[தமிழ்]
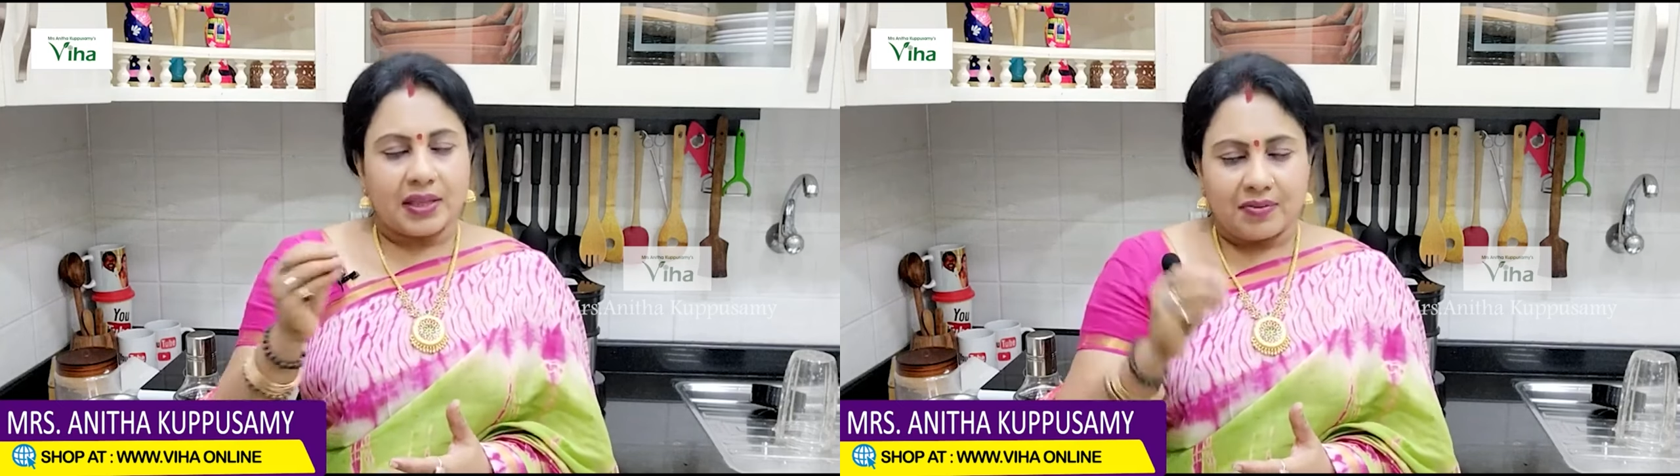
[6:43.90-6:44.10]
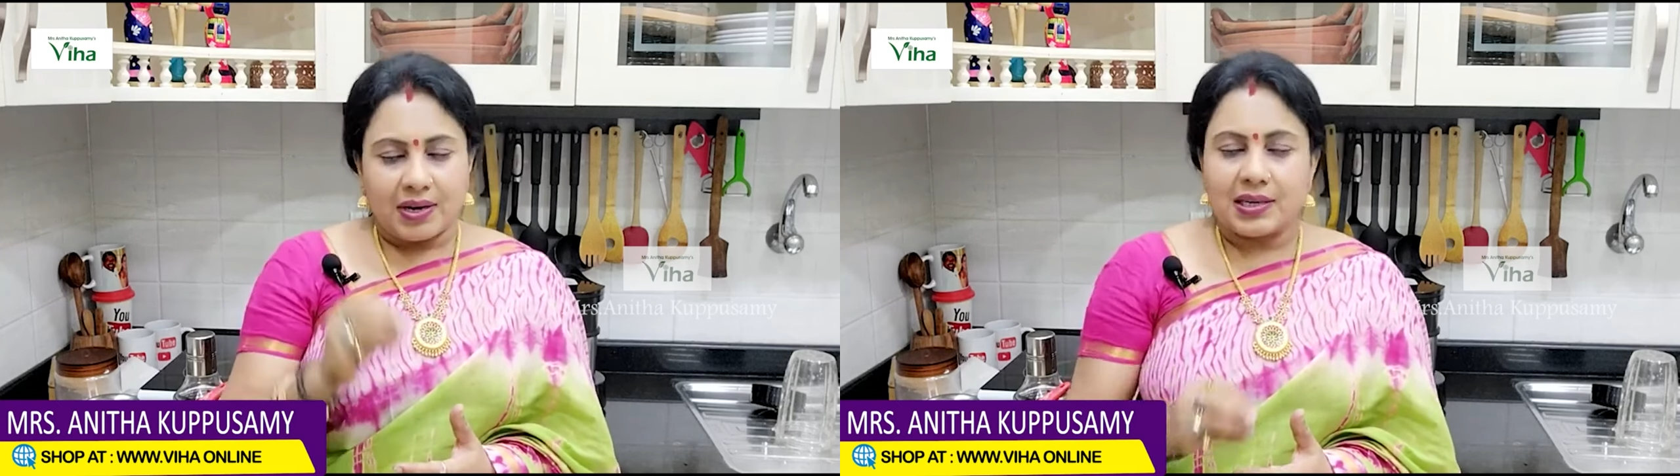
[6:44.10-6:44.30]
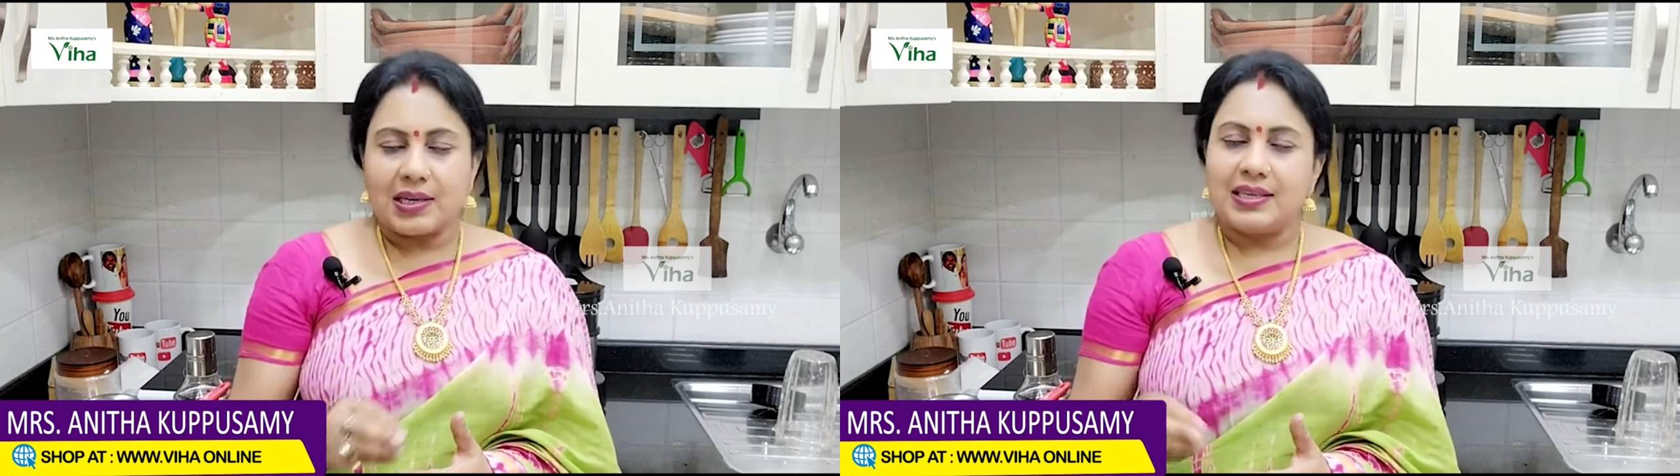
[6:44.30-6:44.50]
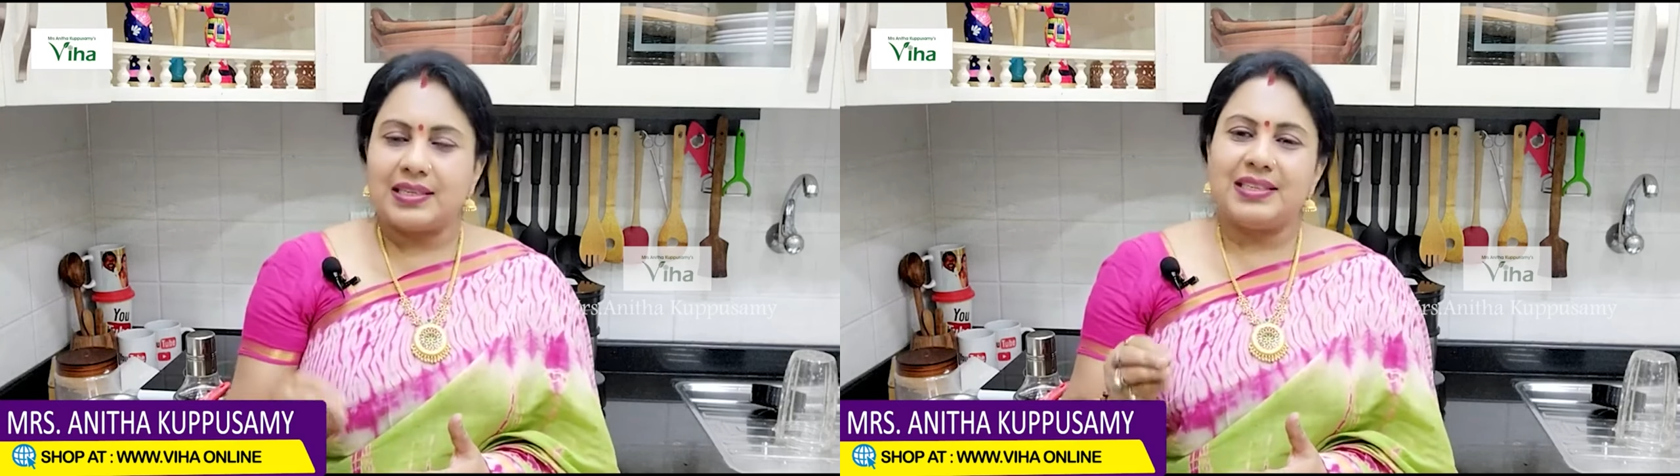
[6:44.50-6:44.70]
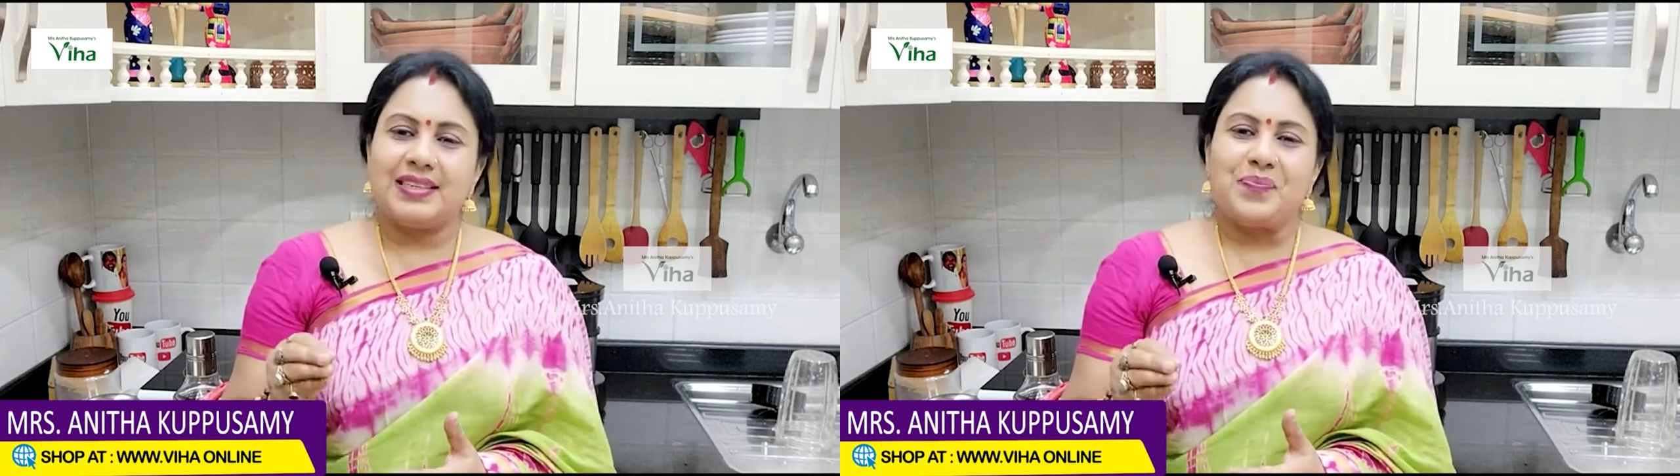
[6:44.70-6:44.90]
அதை
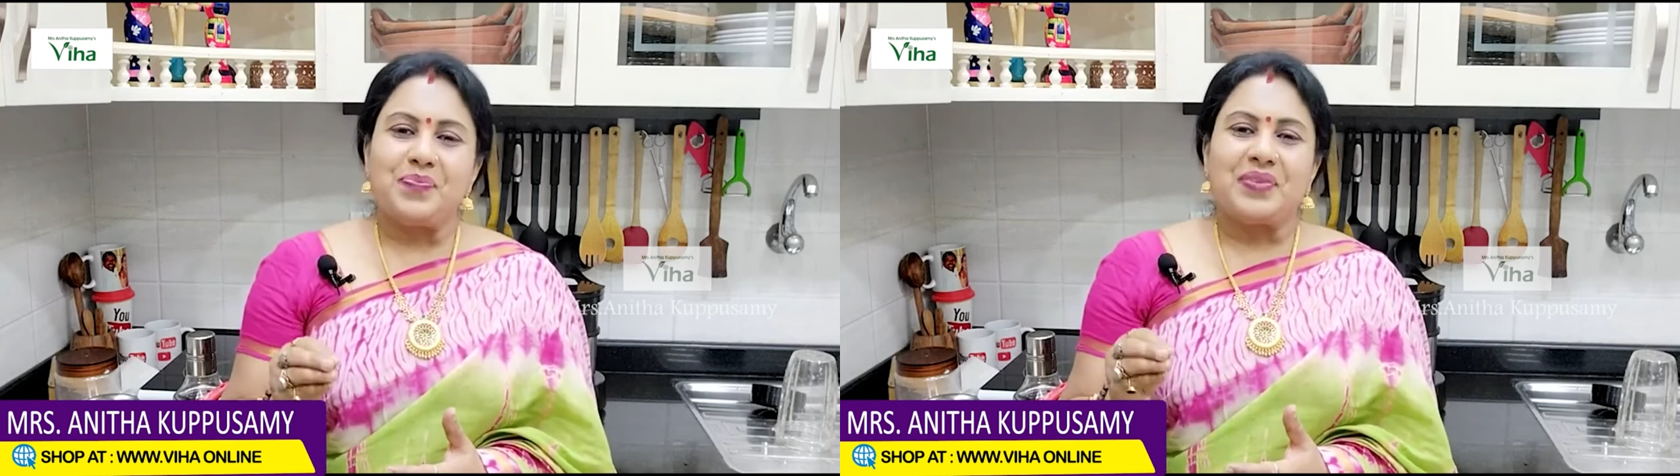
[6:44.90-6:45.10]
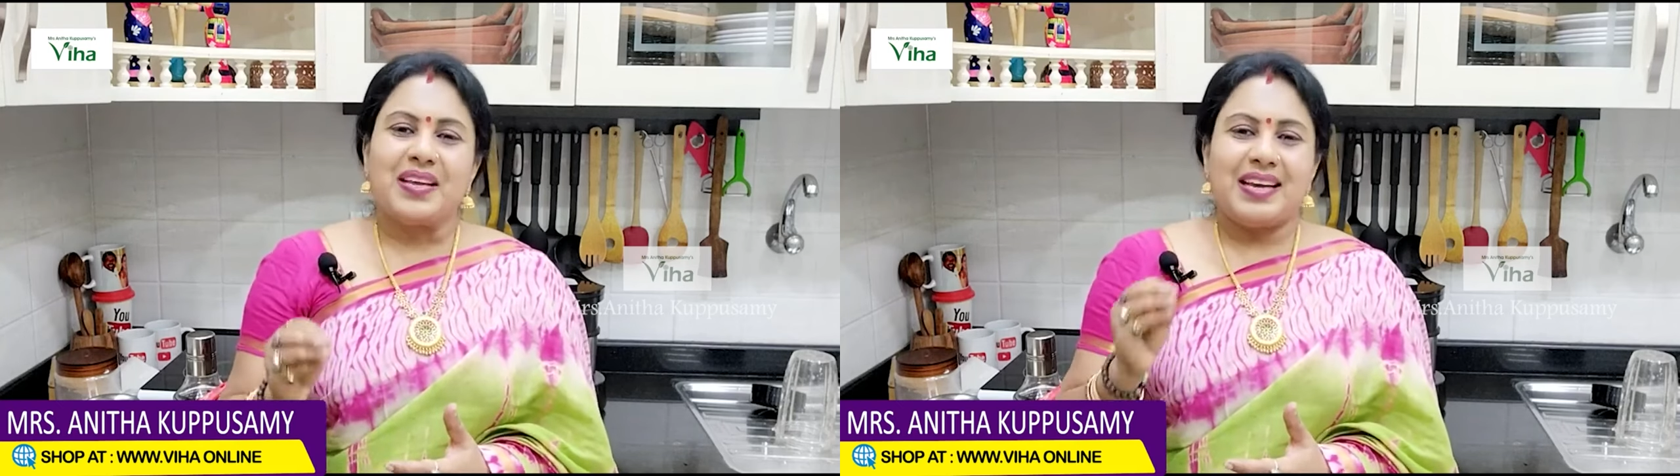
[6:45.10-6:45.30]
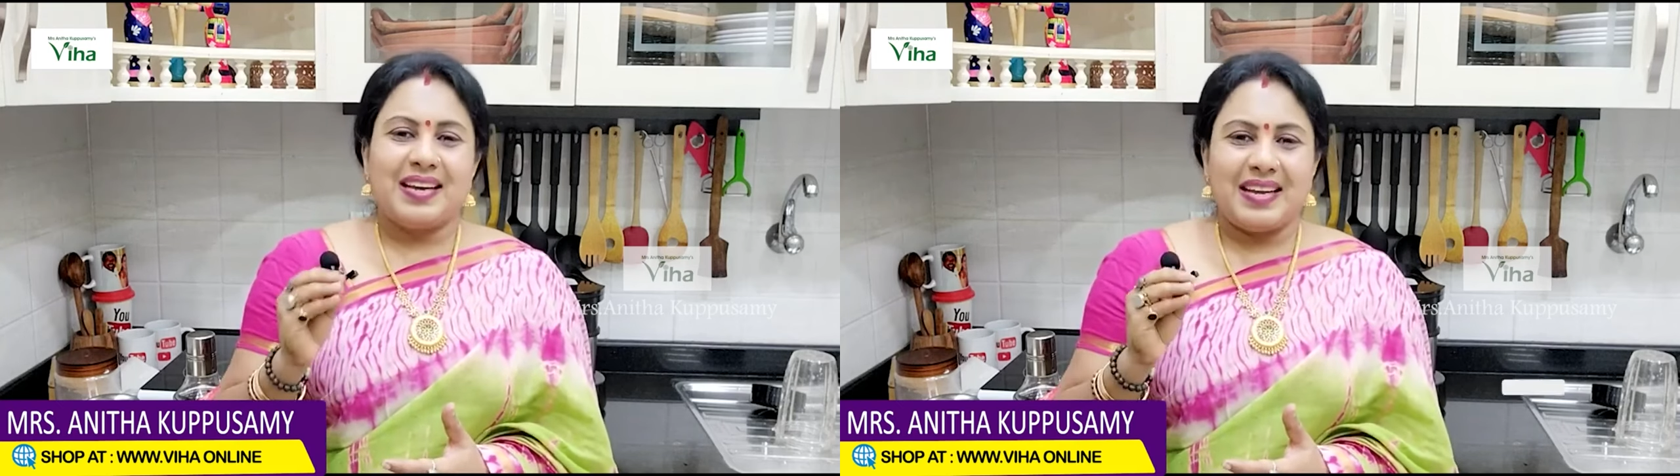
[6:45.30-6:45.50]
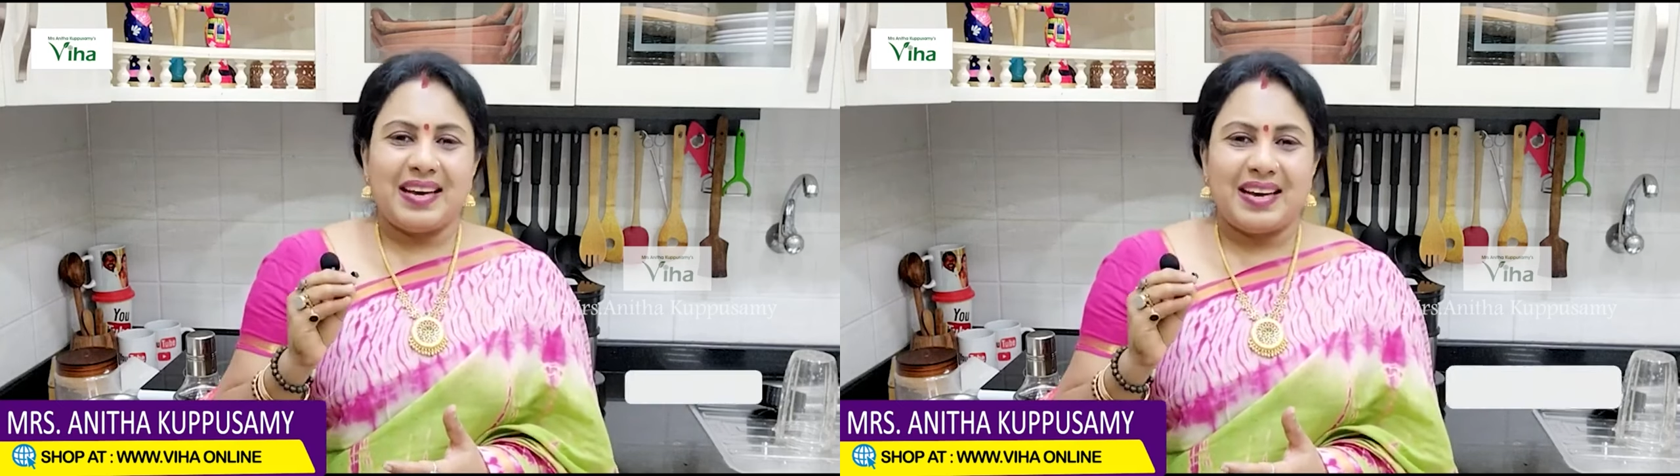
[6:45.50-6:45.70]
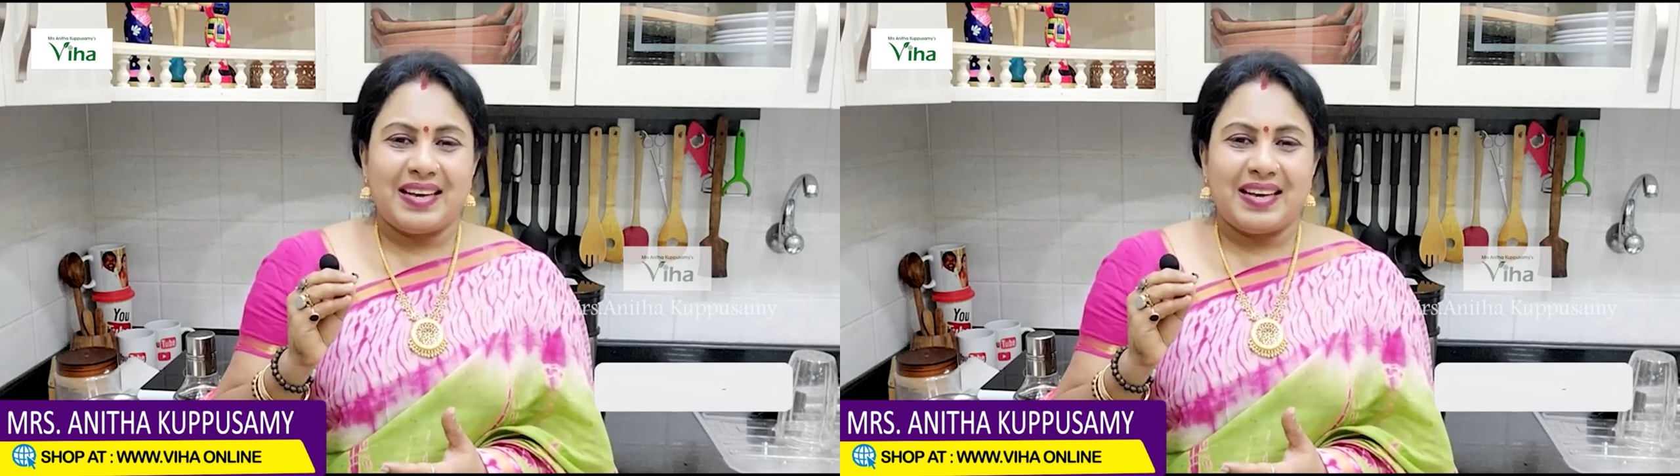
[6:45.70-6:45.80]
வாங்கிக்கிட்டு என்ன